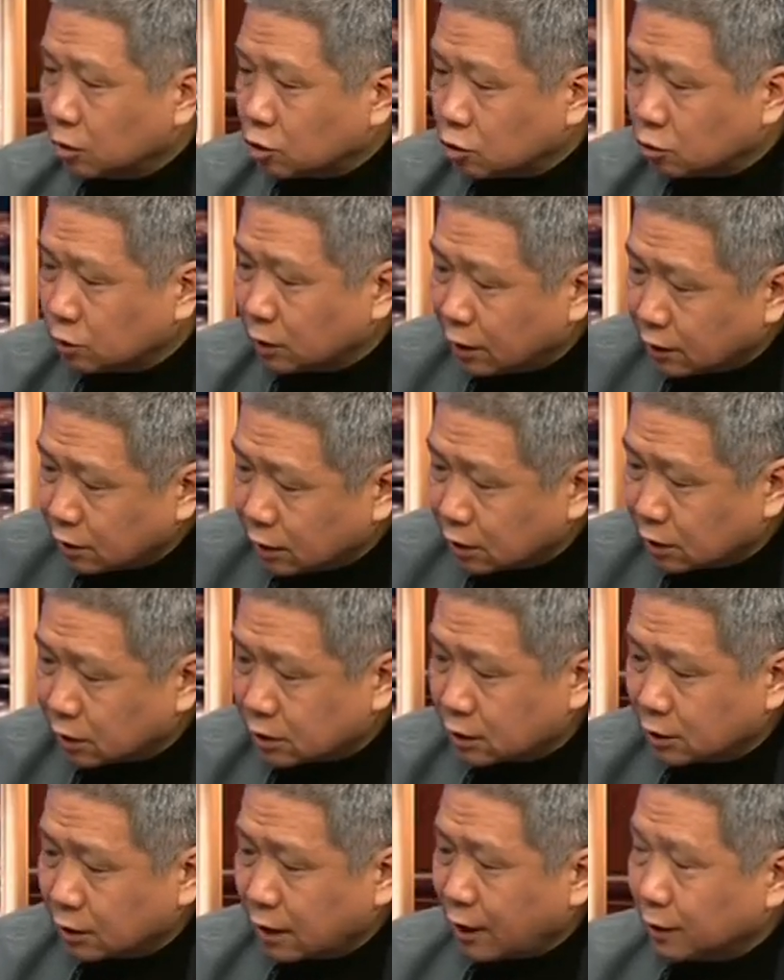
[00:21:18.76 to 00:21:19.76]
处在这个
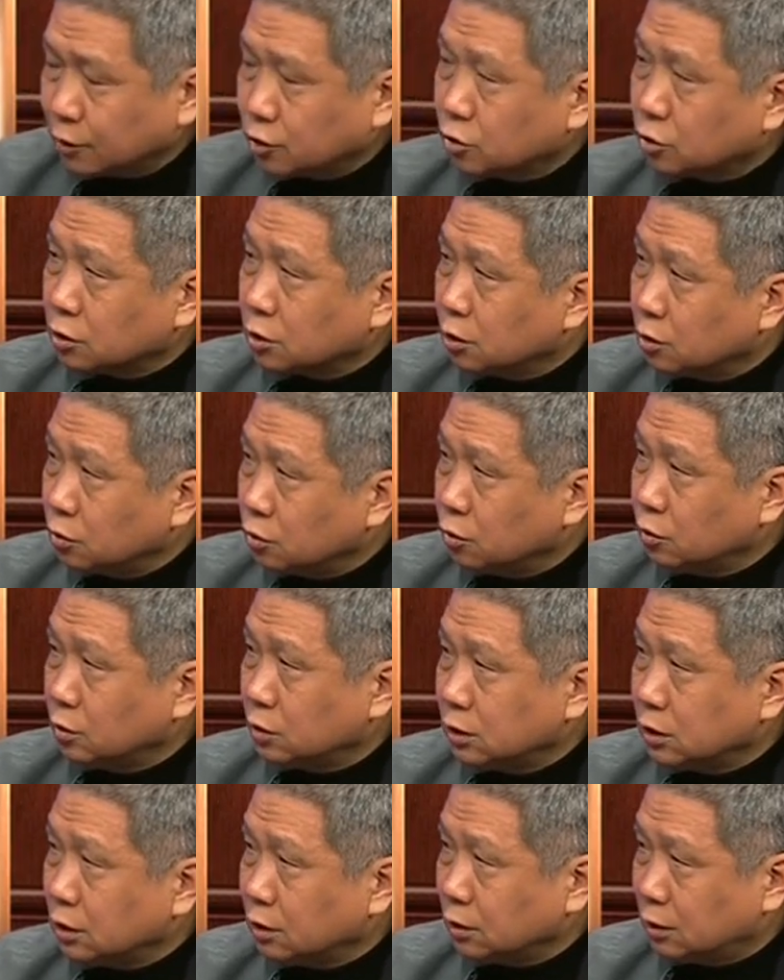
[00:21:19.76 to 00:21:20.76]
时代，就是女
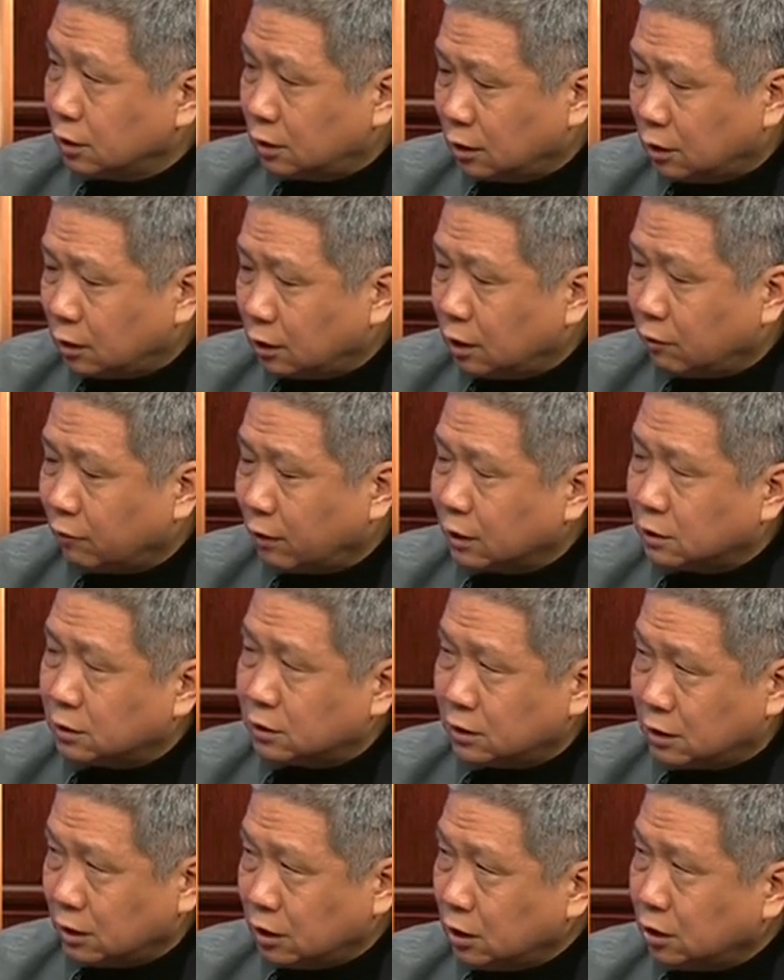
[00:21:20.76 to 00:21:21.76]
性。地位
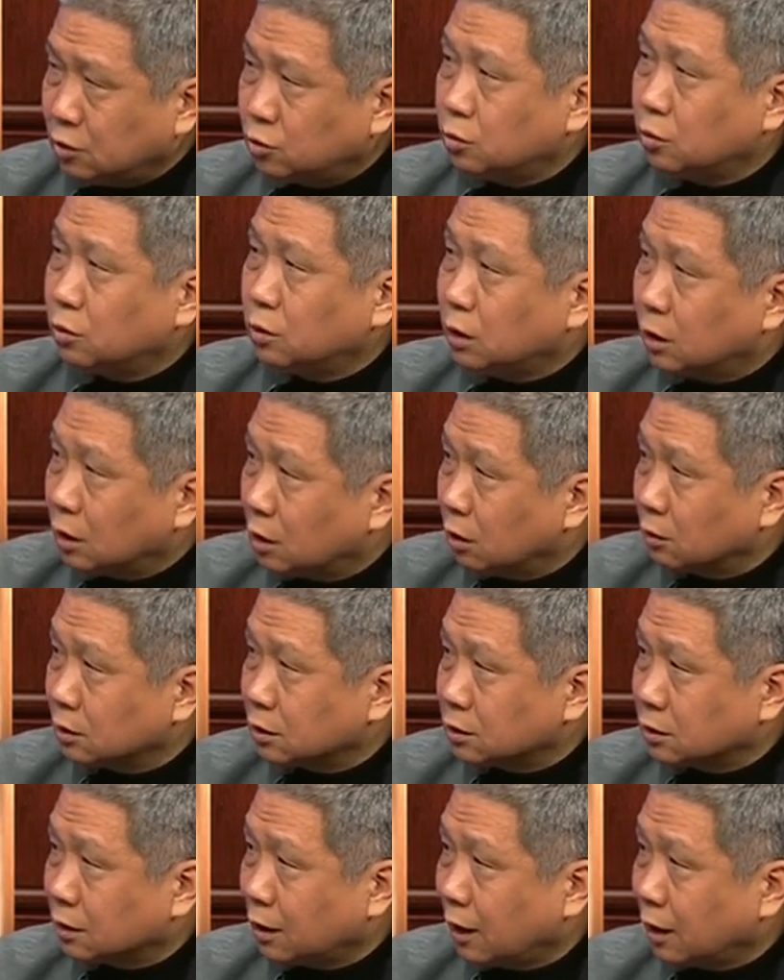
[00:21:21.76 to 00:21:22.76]
急剧提高的
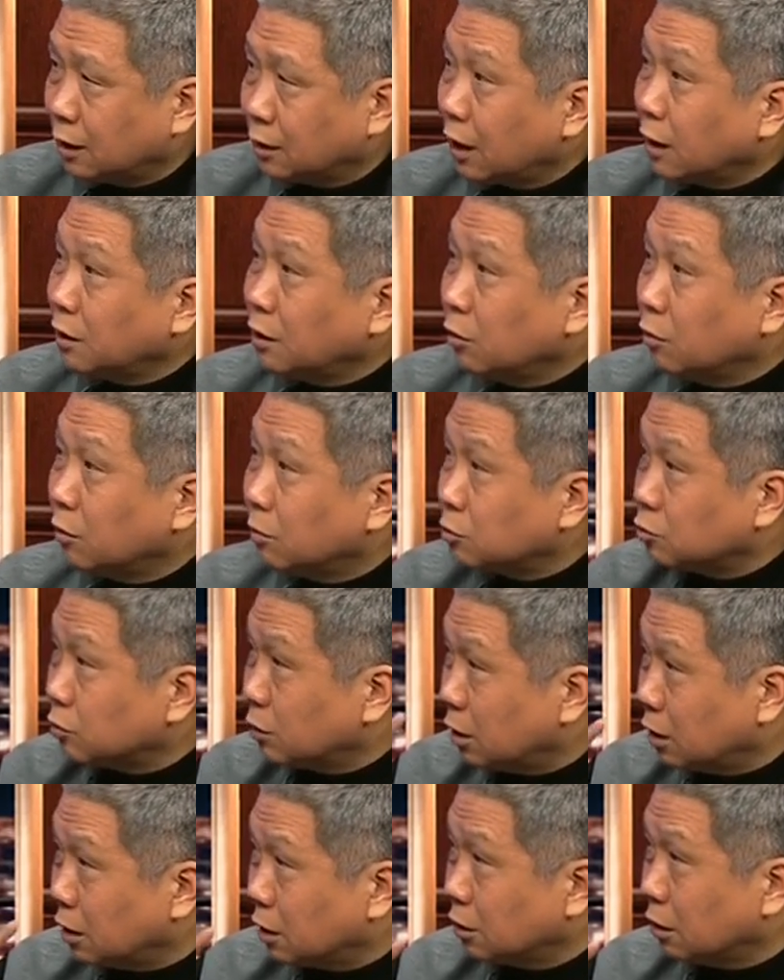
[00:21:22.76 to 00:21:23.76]
时代，刚才我们说
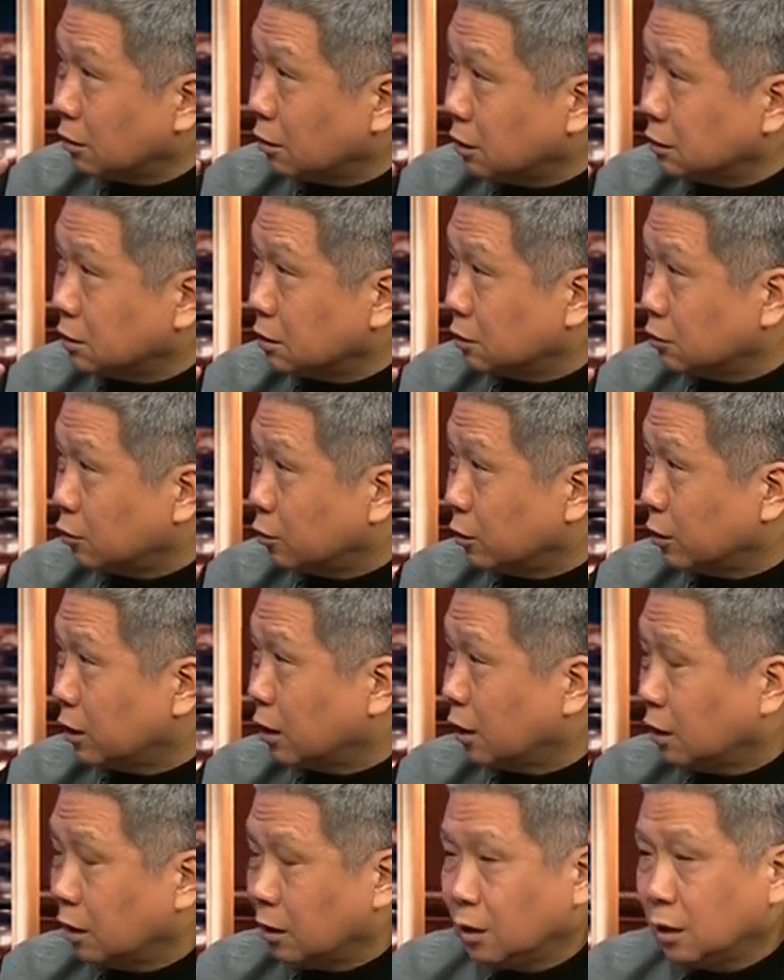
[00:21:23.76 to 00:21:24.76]
了，领导人就是女的
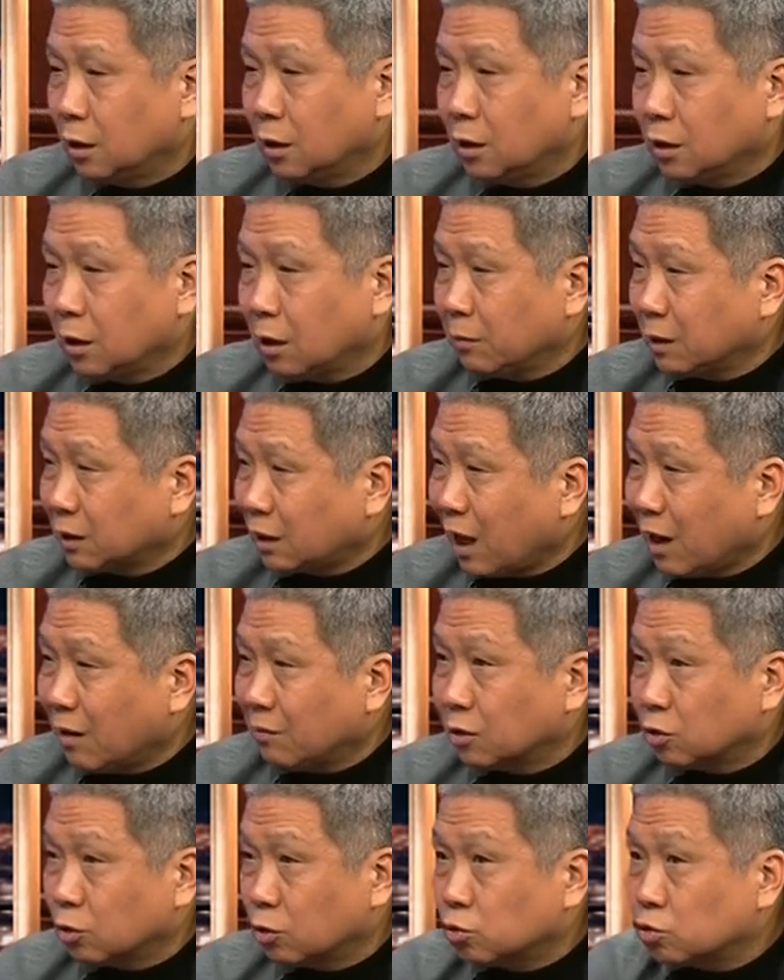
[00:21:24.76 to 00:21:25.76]
了。对，那么他
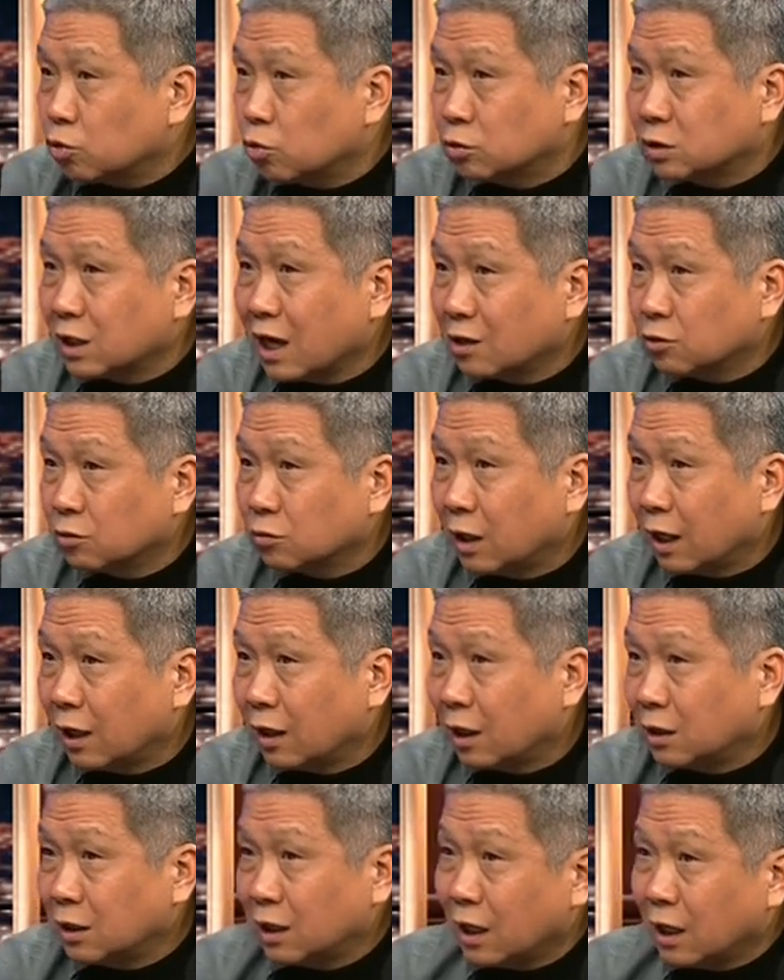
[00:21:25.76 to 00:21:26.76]
们都冲杀出来
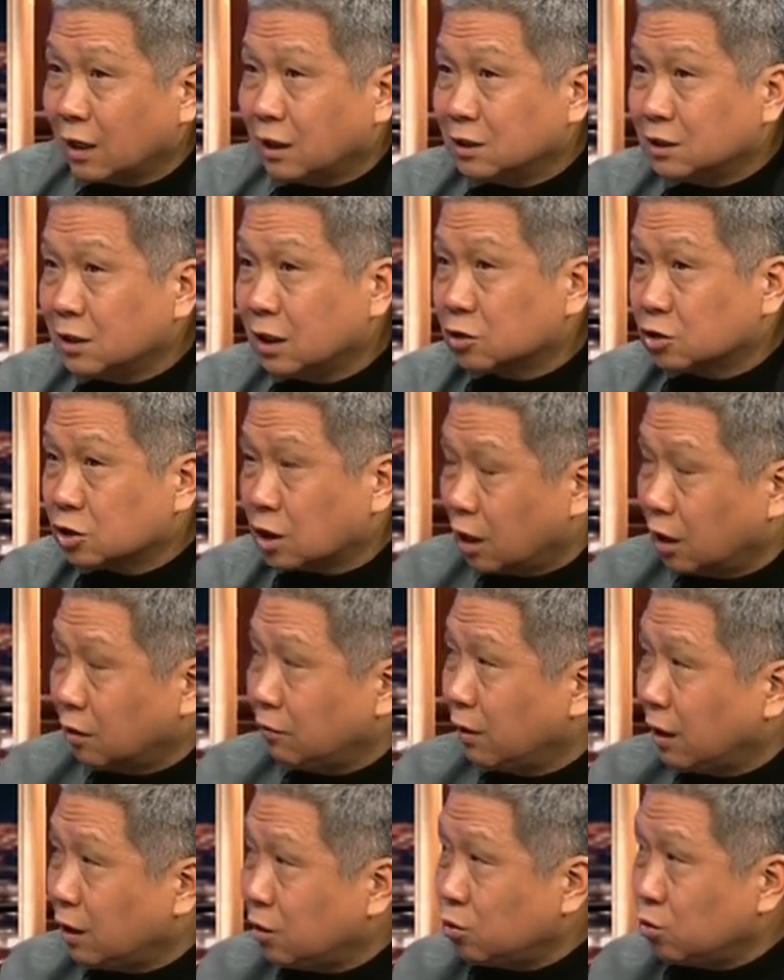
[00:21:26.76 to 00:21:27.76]
了。你看那些成
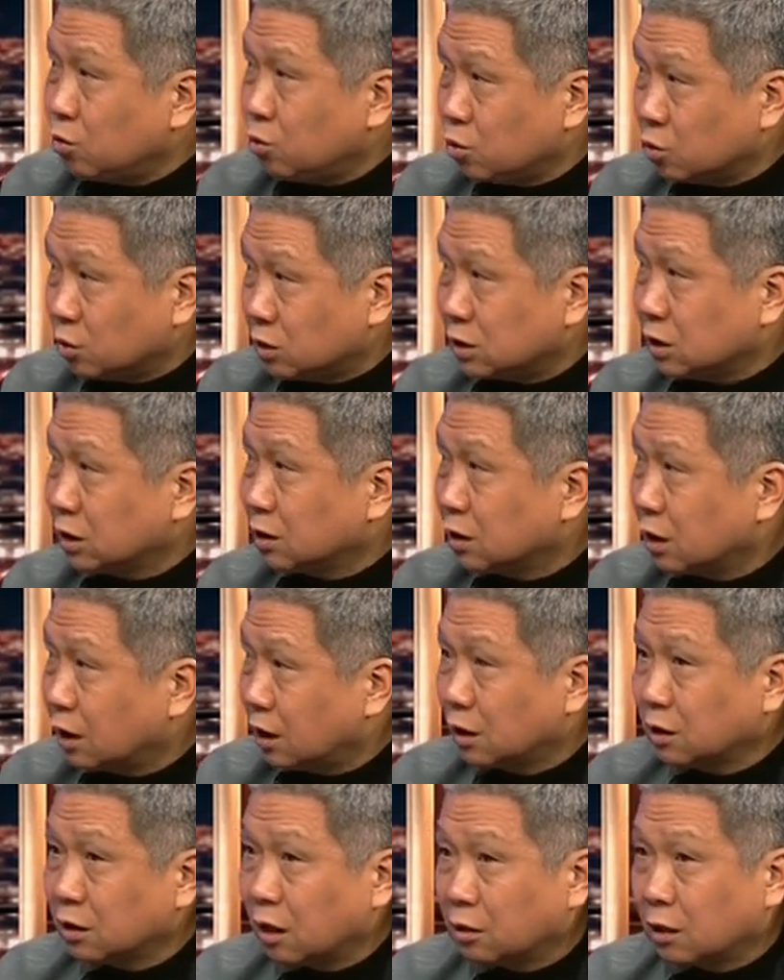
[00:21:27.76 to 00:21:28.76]
为女性的
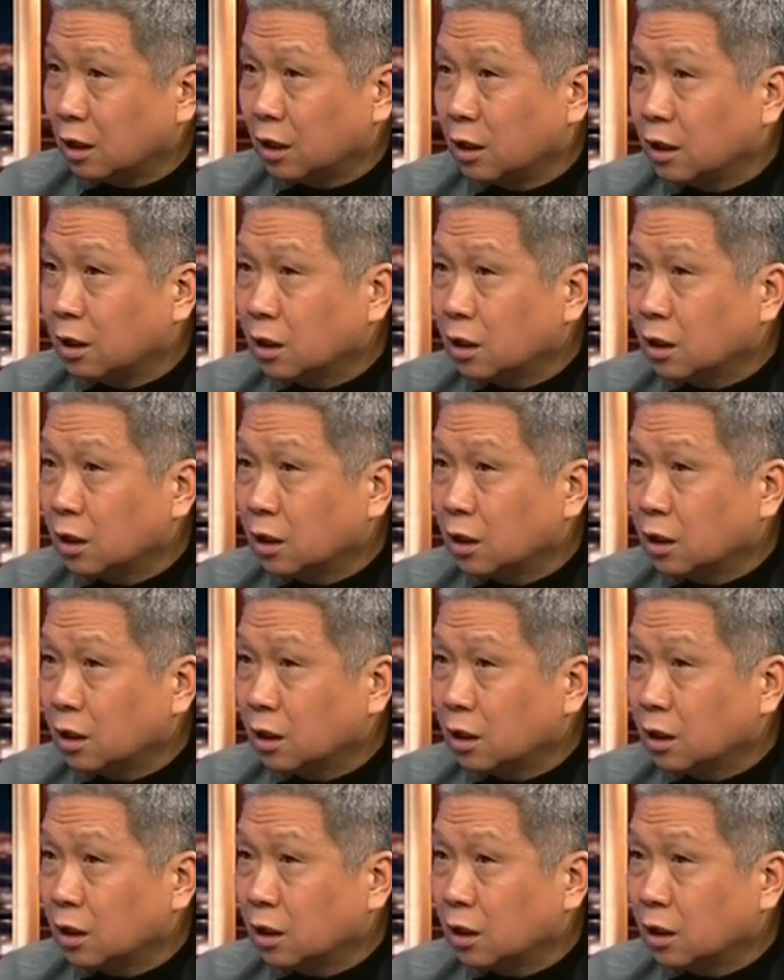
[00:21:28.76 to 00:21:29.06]
领导人，